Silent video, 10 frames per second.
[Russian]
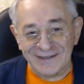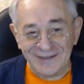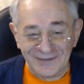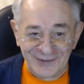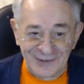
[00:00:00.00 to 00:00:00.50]

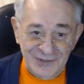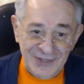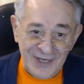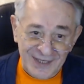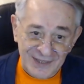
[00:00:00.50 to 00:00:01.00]
э,
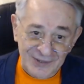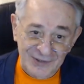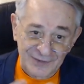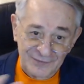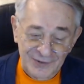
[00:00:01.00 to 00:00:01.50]
включая
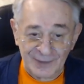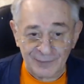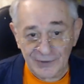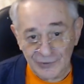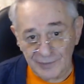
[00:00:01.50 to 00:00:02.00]

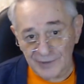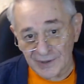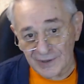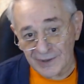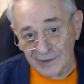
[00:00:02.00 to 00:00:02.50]

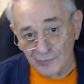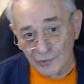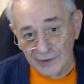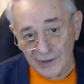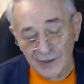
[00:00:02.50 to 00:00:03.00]
эндорфиноподобные
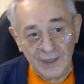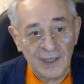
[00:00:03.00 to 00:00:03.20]
гормоны,